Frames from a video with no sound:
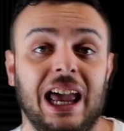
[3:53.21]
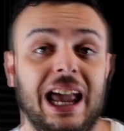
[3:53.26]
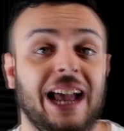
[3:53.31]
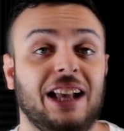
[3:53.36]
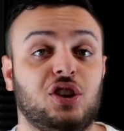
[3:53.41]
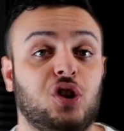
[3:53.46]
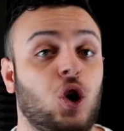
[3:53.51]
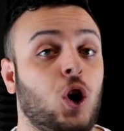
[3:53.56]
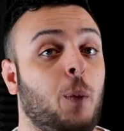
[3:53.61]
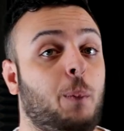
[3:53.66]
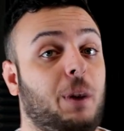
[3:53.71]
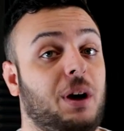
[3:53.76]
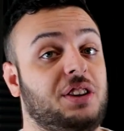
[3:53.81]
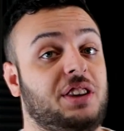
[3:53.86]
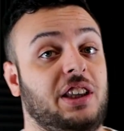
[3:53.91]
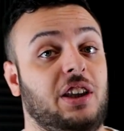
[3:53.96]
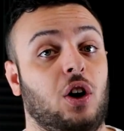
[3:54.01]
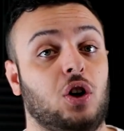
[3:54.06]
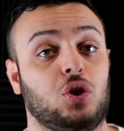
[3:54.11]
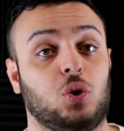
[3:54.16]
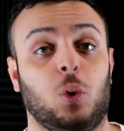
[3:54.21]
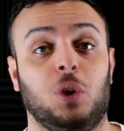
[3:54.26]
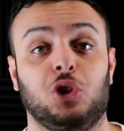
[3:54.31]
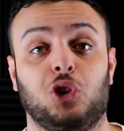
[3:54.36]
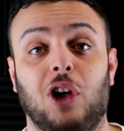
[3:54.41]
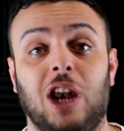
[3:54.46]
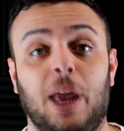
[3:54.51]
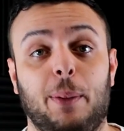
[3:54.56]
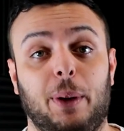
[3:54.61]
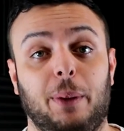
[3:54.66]
En todos los partidos, o en
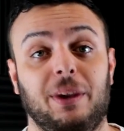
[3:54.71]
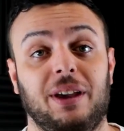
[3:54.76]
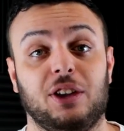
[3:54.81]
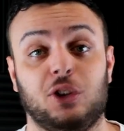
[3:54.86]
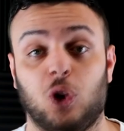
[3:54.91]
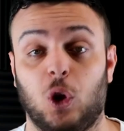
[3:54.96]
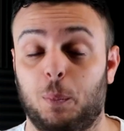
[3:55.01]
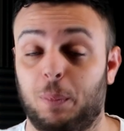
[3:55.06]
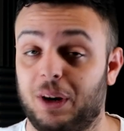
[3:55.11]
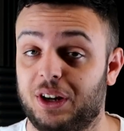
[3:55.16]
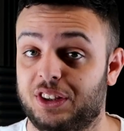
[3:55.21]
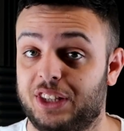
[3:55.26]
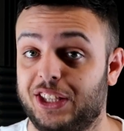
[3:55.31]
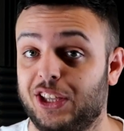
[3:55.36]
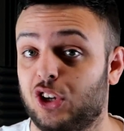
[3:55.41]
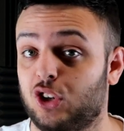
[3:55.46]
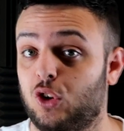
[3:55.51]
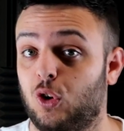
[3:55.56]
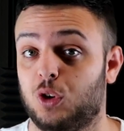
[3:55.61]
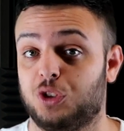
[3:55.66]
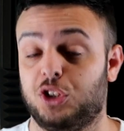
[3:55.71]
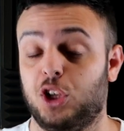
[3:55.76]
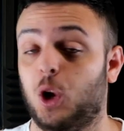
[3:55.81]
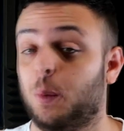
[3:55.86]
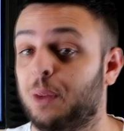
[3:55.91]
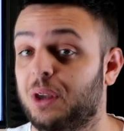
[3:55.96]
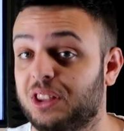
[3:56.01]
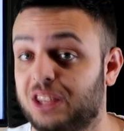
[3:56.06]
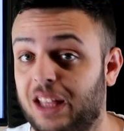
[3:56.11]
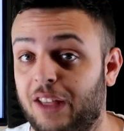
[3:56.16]
todas las previas de todos los partidos, lo estoy
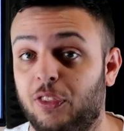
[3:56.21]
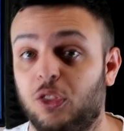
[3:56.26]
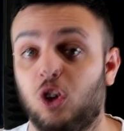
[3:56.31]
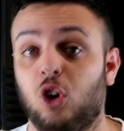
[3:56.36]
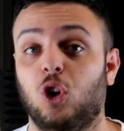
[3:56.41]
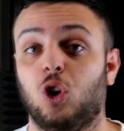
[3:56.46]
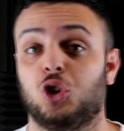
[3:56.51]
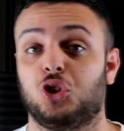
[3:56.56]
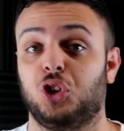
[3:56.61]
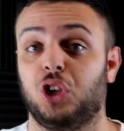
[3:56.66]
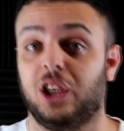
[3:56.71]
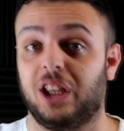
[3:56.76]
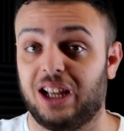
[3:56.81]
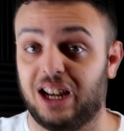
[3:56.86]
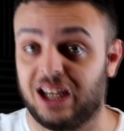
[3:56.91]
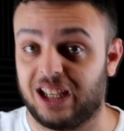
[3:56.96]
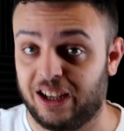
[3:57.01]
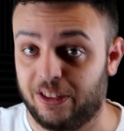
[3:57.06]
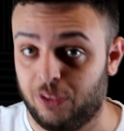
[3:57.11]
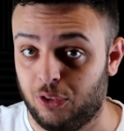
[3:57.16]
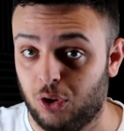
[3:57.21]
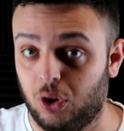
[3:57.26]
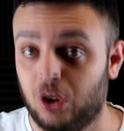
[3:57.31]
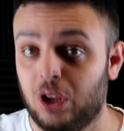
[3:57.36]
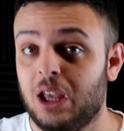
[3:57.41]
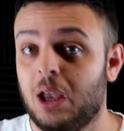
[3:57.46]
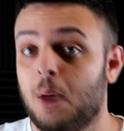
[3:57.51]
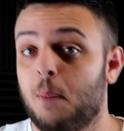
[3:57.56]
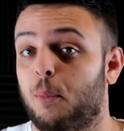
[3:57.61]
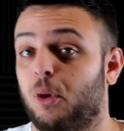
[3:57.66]
comentando, lo estoy
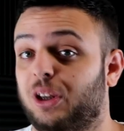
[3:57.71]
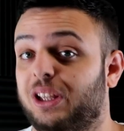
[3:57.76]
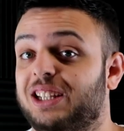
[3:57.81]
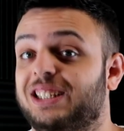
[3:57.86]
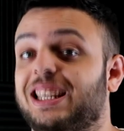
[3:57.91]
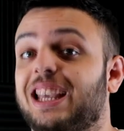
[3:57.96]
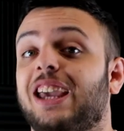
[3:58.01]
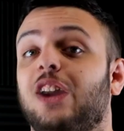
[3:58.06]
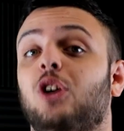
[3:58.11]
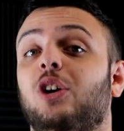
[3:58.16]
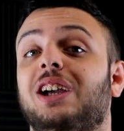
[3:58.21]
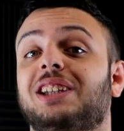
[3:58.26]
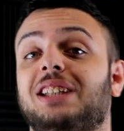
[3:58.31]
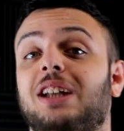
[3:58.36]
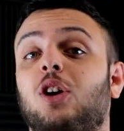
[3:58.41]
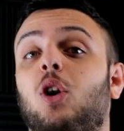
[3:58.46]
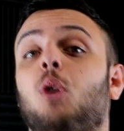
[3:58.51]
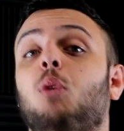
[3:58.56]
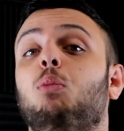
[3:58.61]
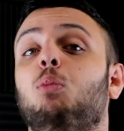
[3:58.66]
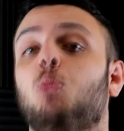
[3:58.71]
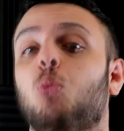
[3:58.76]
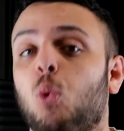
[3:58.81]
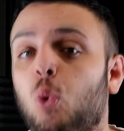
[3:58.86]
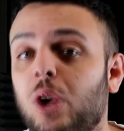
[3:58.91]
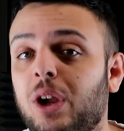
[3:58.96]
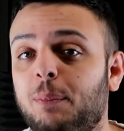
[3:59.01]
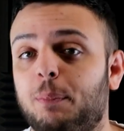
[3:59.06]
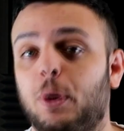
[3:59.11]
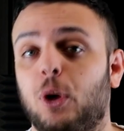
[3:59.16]
recalcando, porque es que creo que es algo
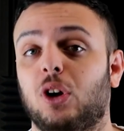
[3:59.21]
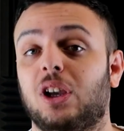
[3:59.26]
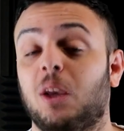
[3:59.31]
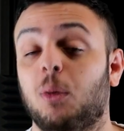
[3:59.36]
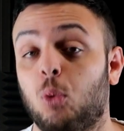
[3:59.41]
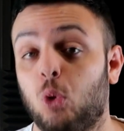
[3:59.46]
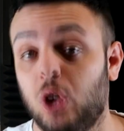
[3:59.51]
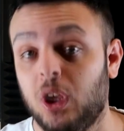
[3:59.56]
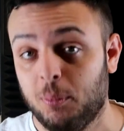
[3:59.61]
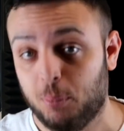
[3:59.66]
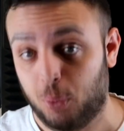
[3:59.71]
muy, pero que muy